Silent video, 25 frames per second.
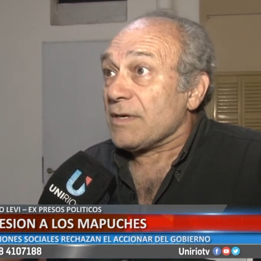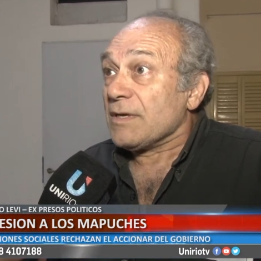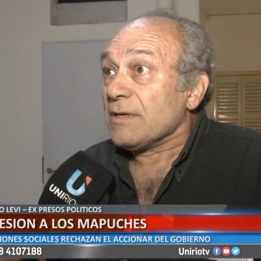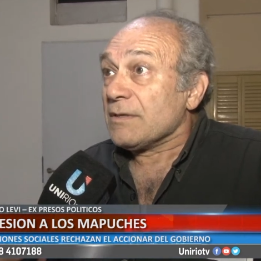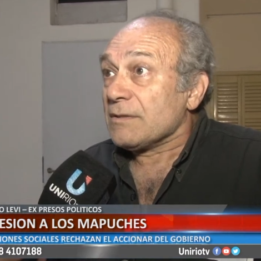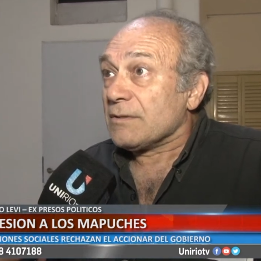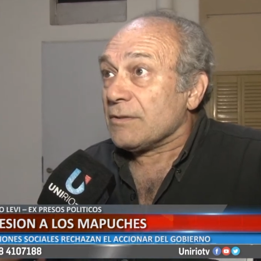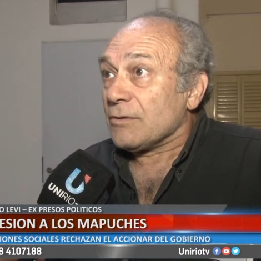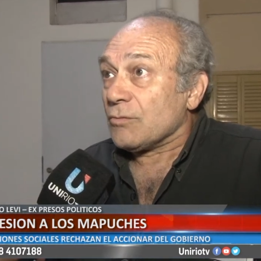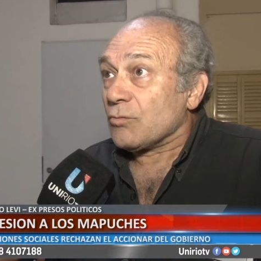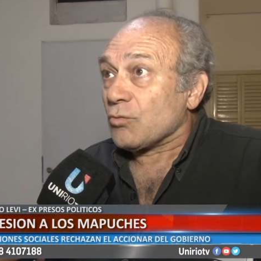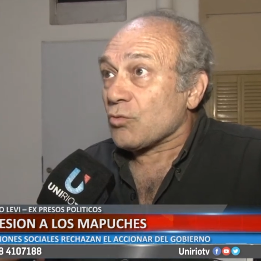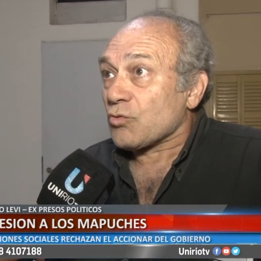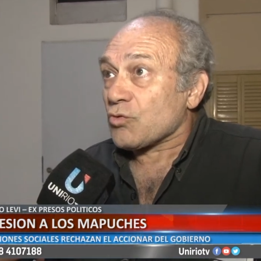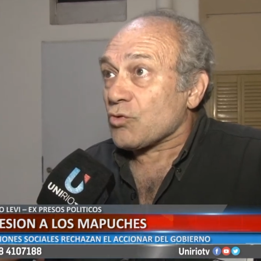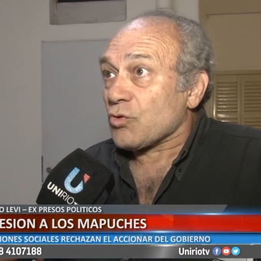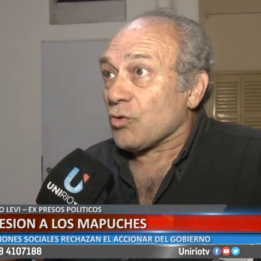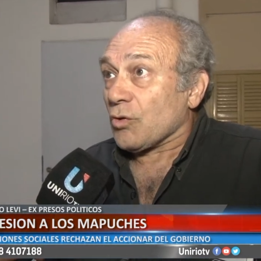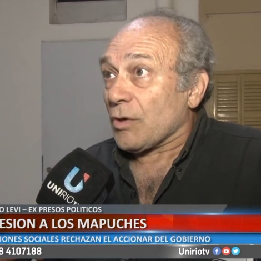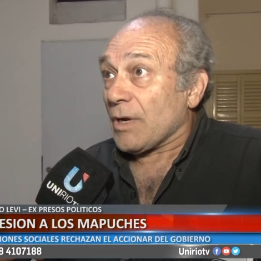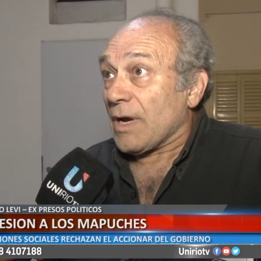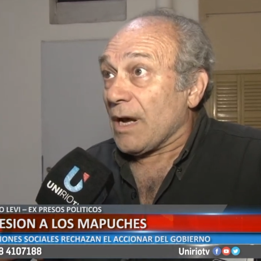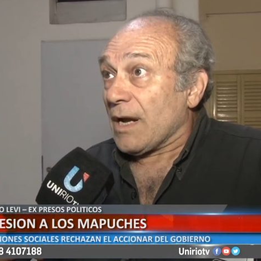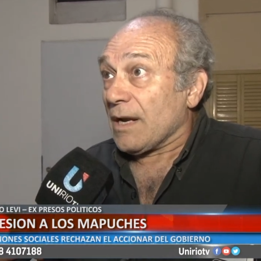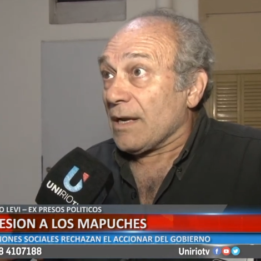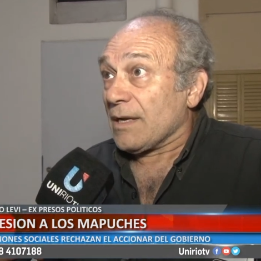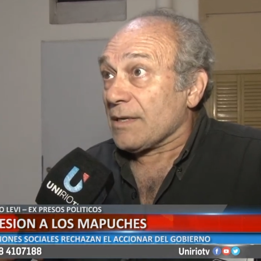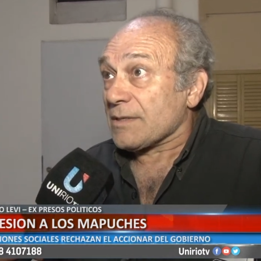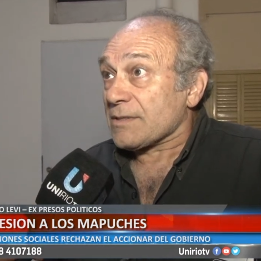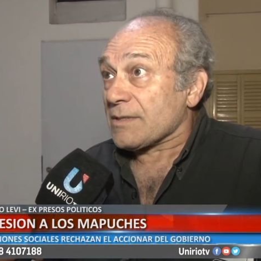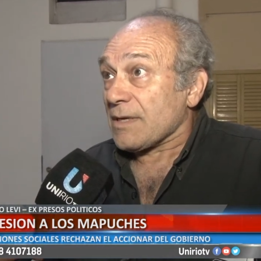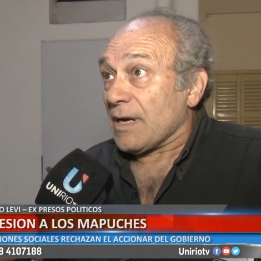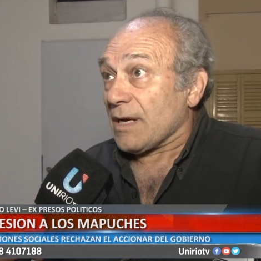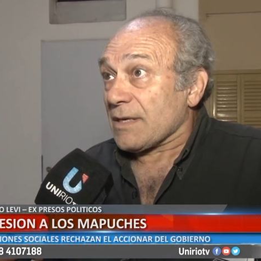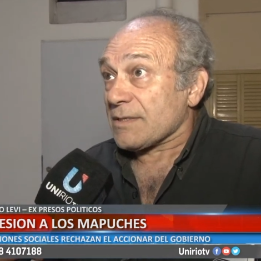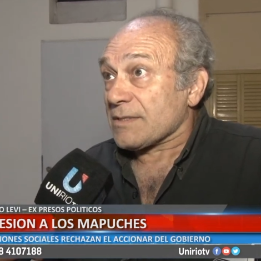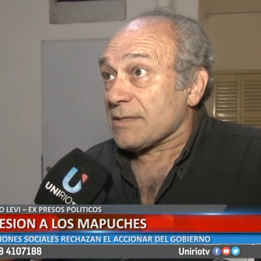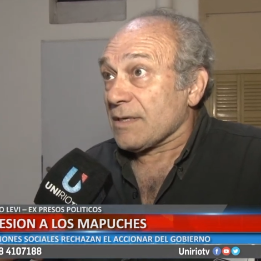institucionales
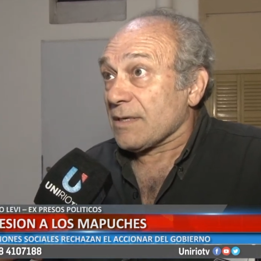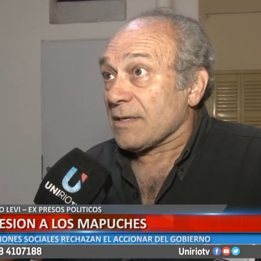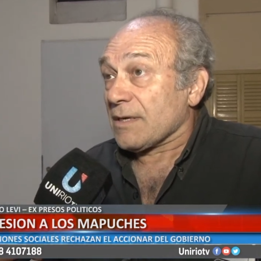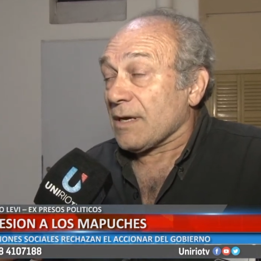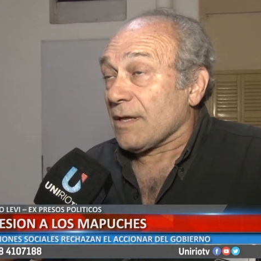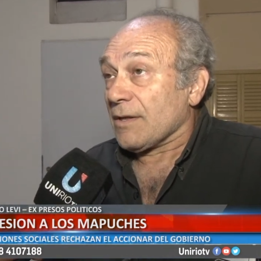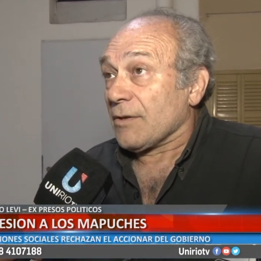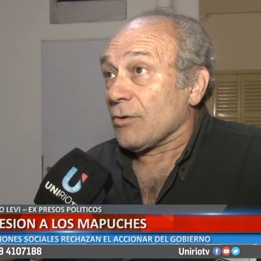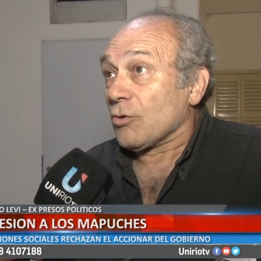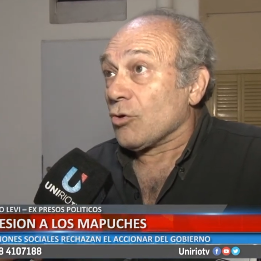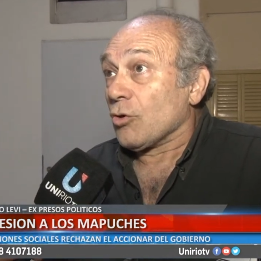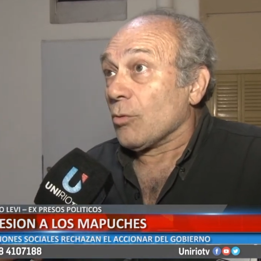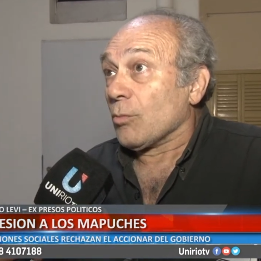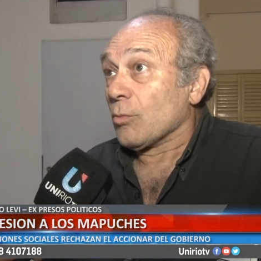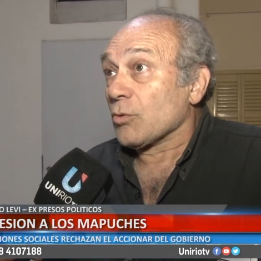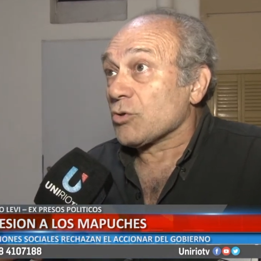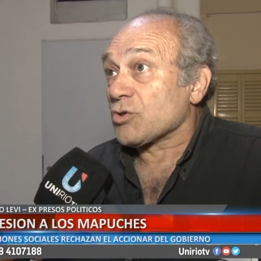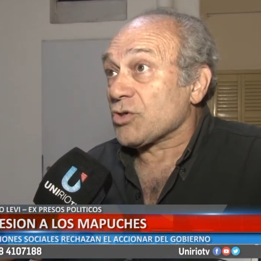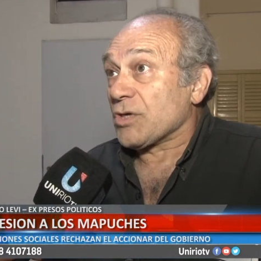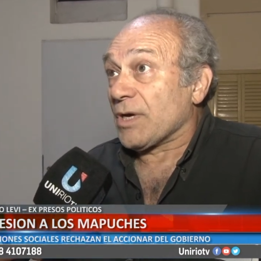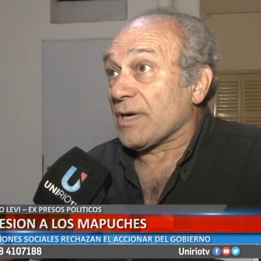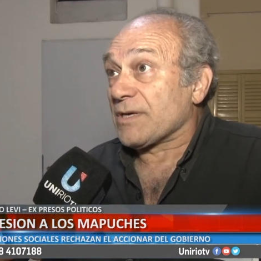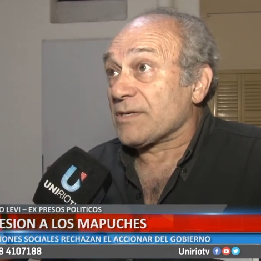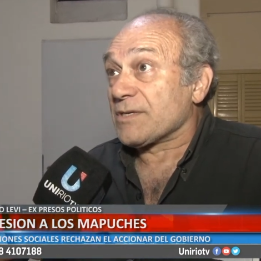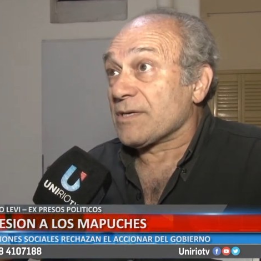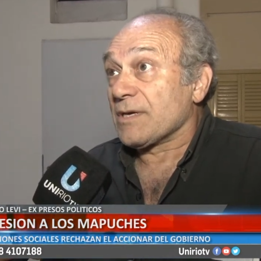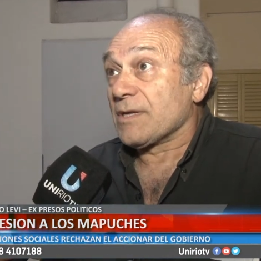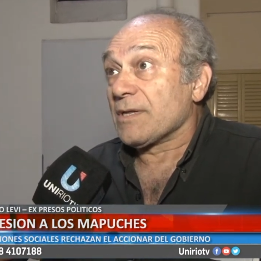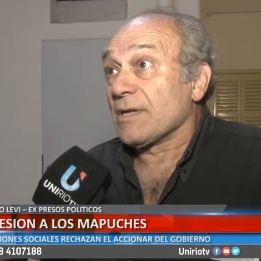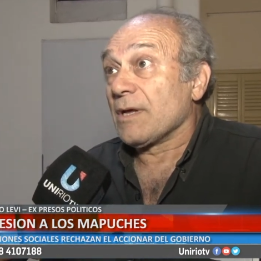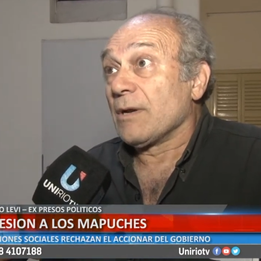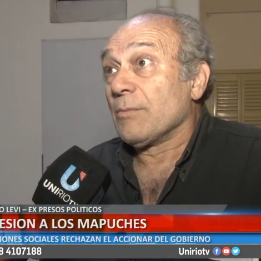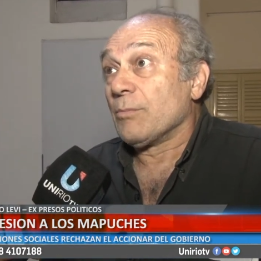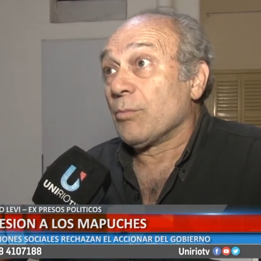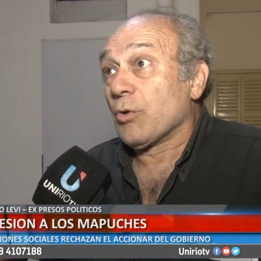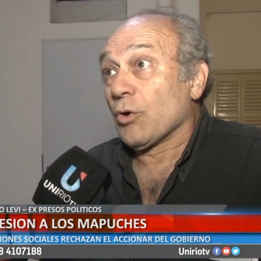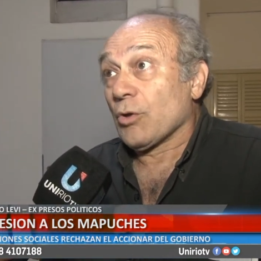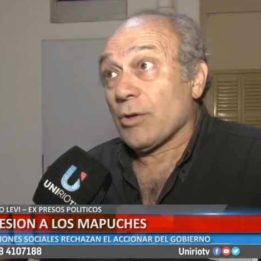acerca de cómo se accede
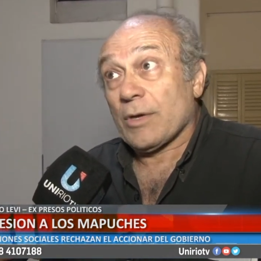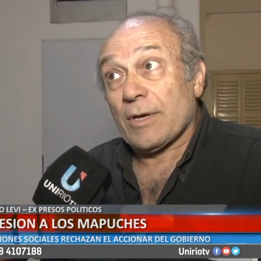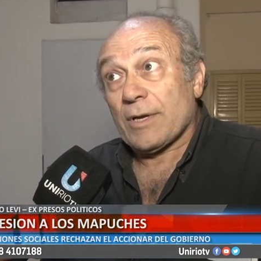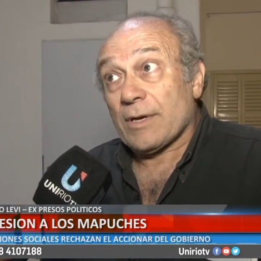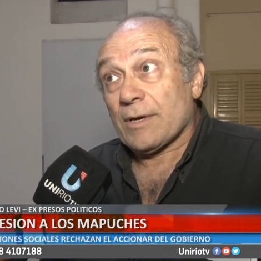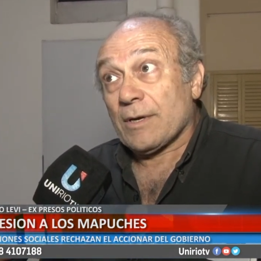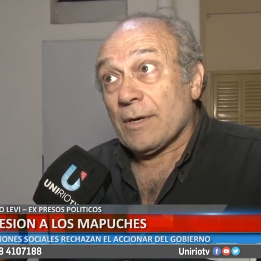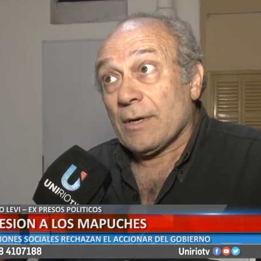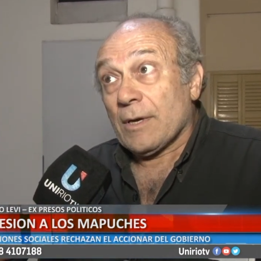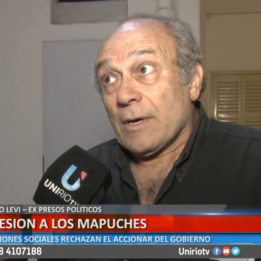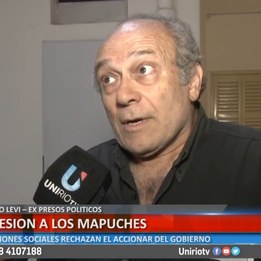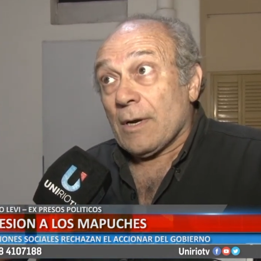al poder,